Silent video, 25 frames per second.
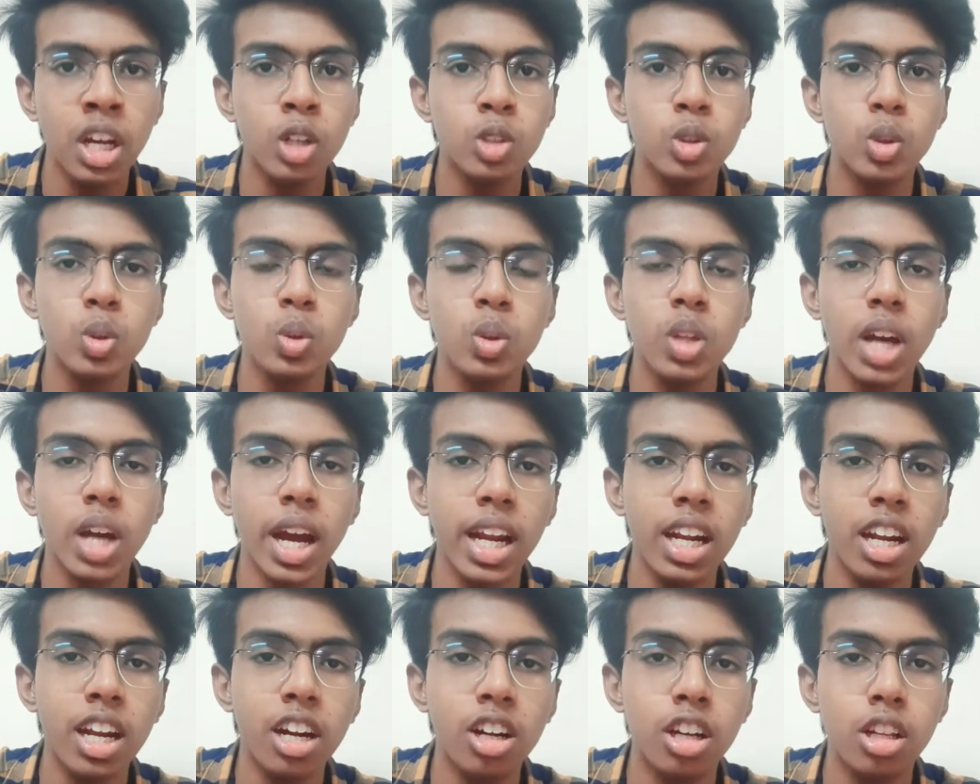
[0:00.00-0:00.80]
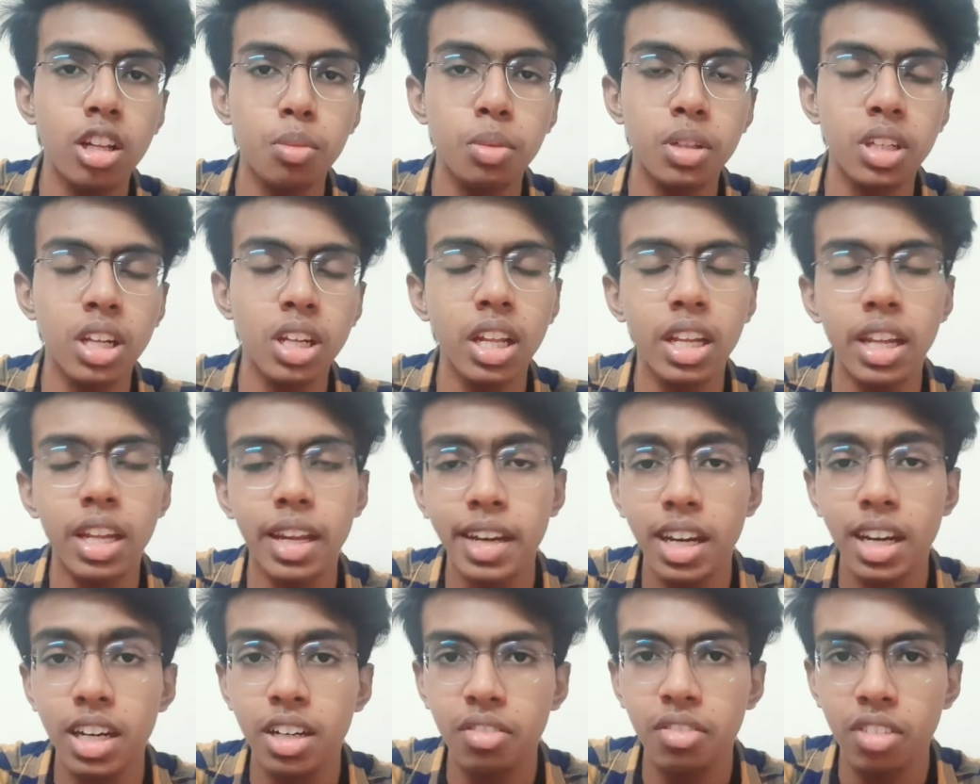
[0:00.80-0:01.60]
ஸோ இந்த ஐலாண்டில் பார்த்தீங்கன்னா
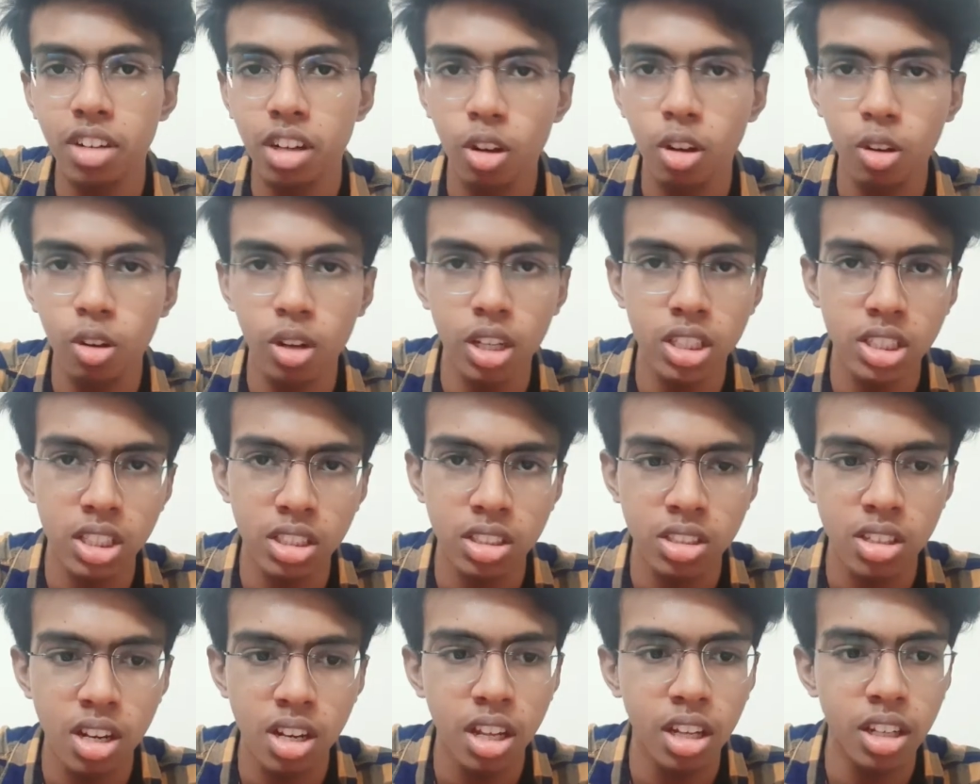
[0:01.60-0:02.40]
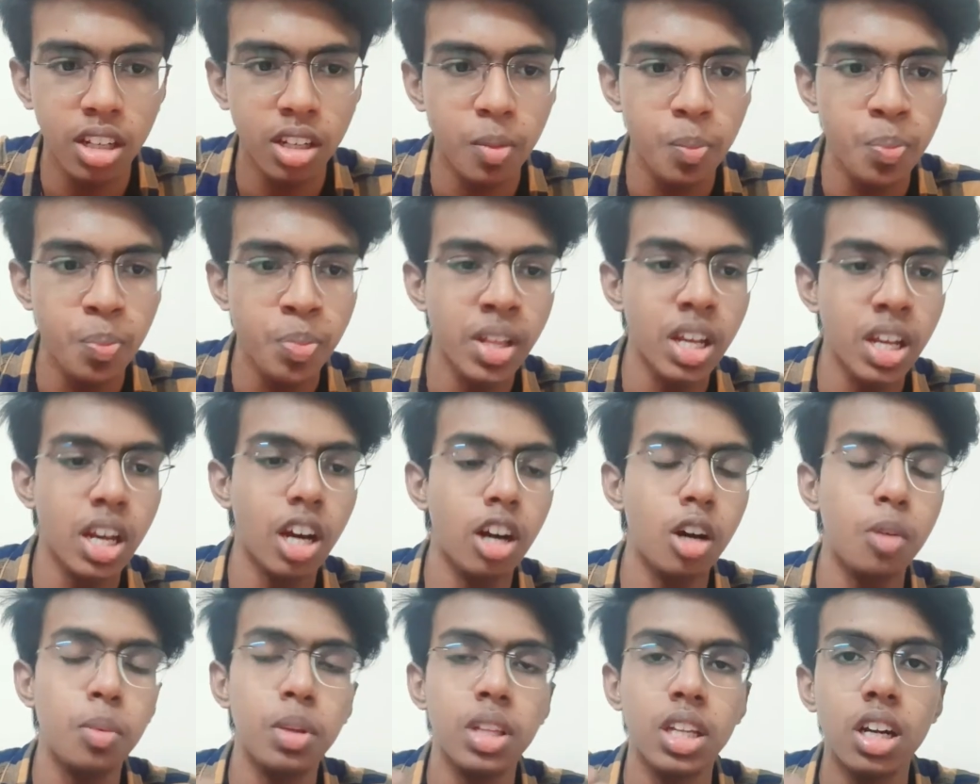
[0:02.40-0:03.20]
நிறையா டிஃப்ரெண்ட் லொக்கேஷன்ஸ்லாம் இருக்குது
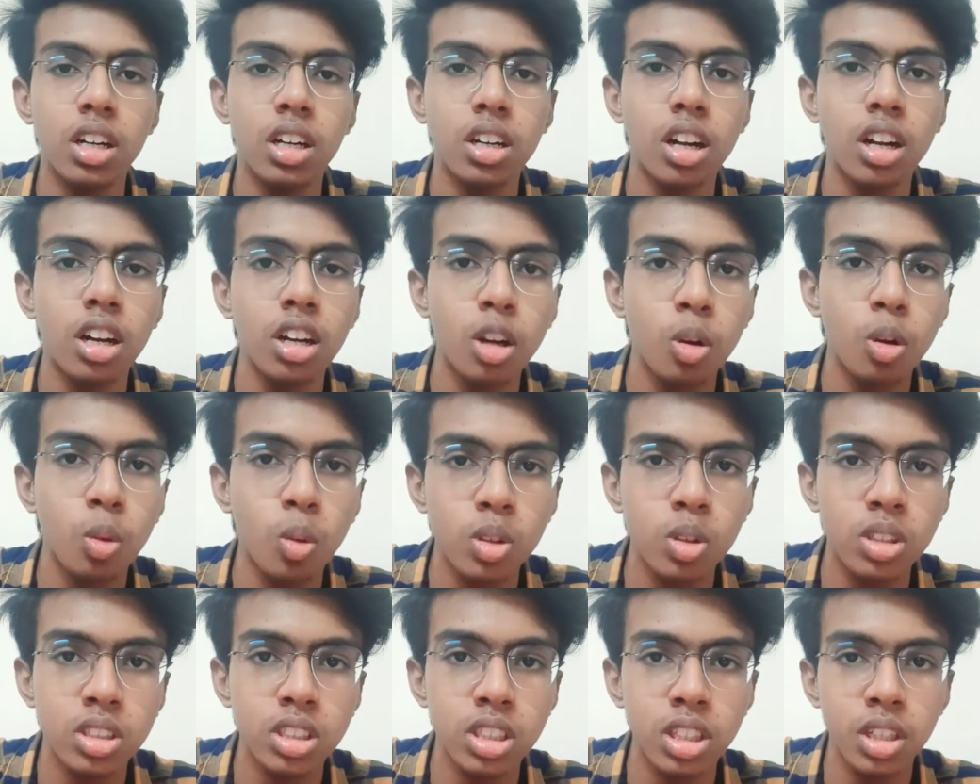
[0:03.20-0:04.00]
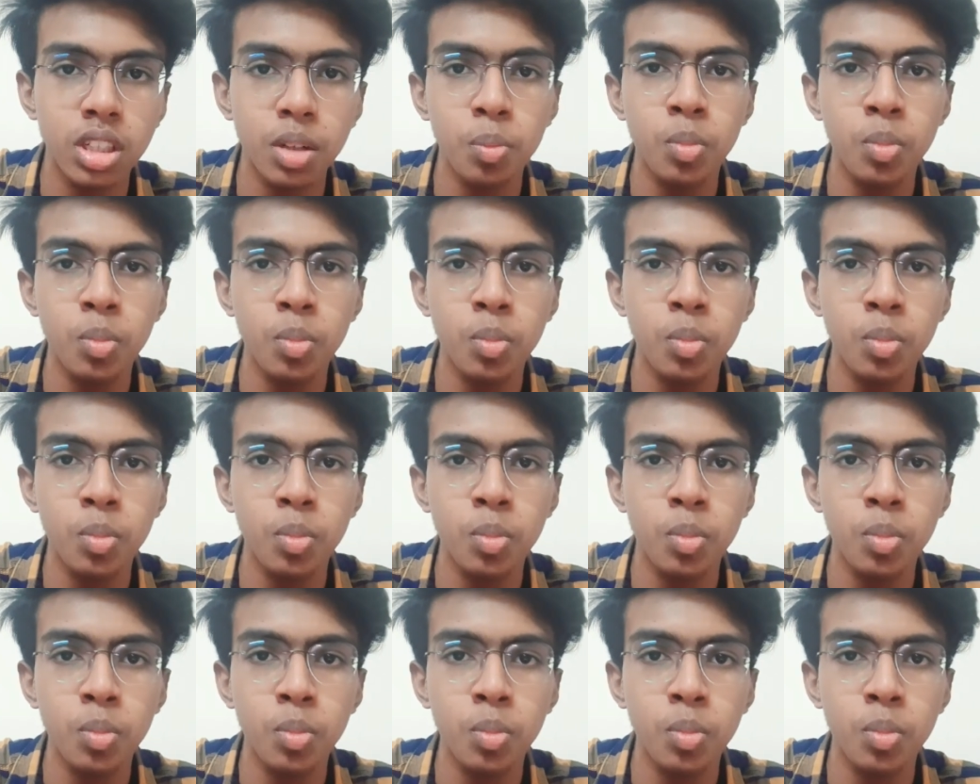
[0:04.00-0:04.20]
அது பார்த்திங்கன்னா டர்ட்டில் ரூட்ஸு